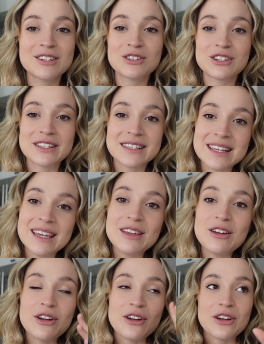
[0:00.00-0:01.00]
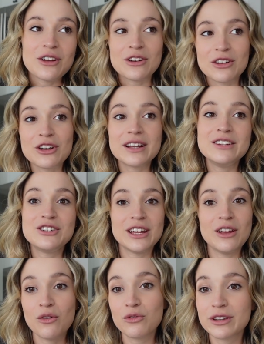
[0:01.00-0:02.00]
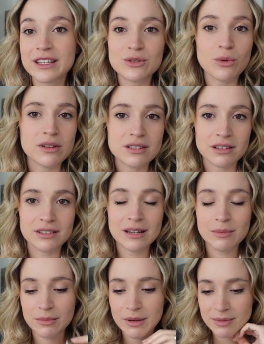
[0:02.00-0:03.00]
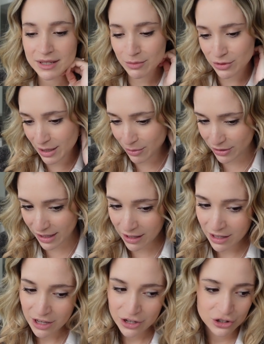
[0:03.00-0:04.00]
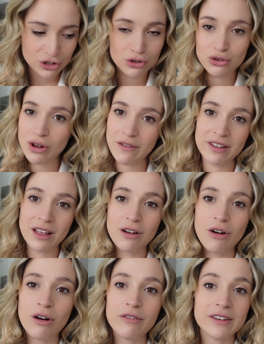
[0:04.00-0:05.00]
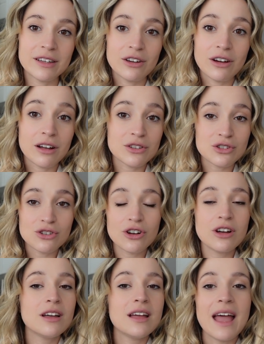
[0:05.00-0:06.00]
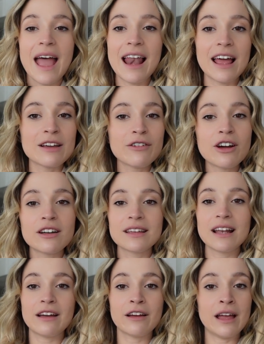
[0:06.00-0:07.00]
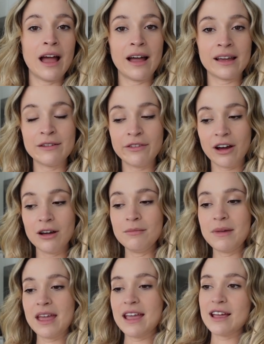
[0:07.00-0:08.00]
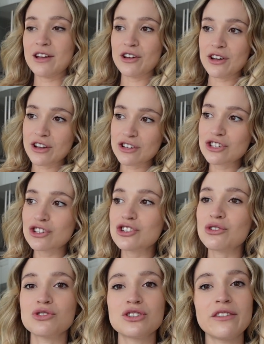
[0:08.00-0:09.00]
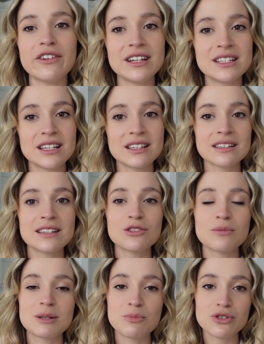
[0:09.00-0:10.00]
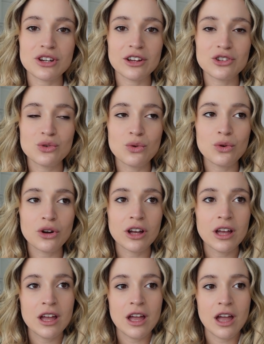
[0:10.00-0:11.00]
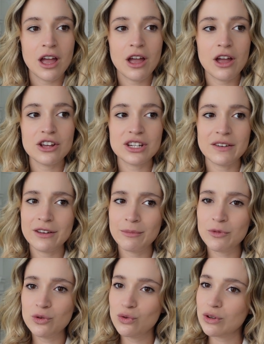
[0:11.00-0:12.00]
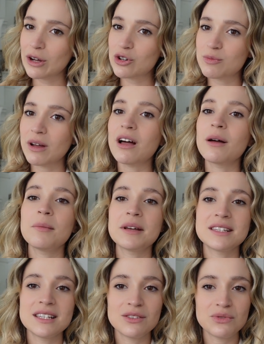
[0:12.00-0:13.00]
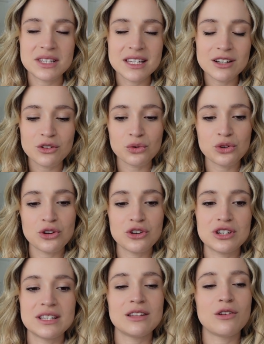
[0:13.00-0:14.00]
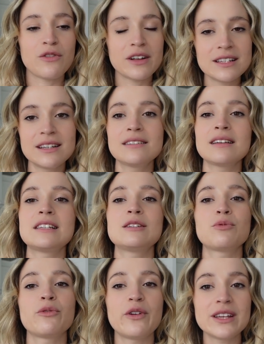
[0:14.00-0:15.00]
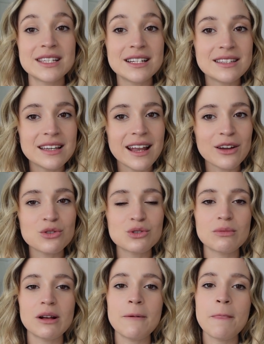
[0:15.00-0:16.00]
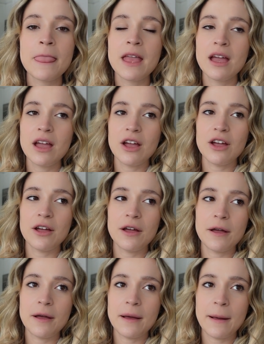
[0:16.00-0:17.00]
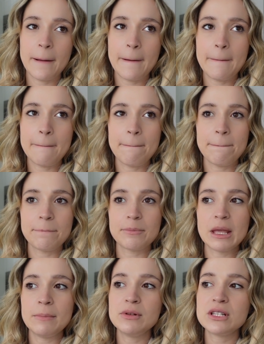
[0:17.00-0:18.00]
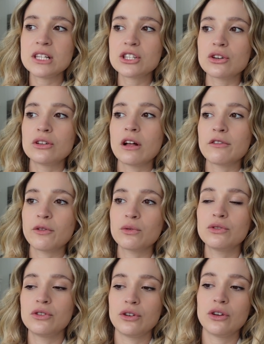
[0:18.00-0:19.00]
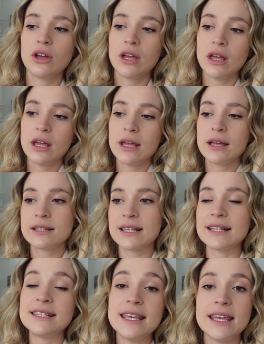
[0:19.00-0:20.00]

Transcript: je sais, euh, le cliché, on veut qu'il soit en santé, le bébé, puis c'est plus important. Ça, je suis tout à fait d'accord. Fait que rendu là, elle arrivera quand elle arrivera. Mais euh, c'est ça, je continue à faire des exercices un petit peu chaque jour. Euh, j'avais eu un accouchement quand même assez difficile, donc j'essaie de faire des exercices pour faciliter l'accouchement. et puis c'est ça, dans le fond, de ça dit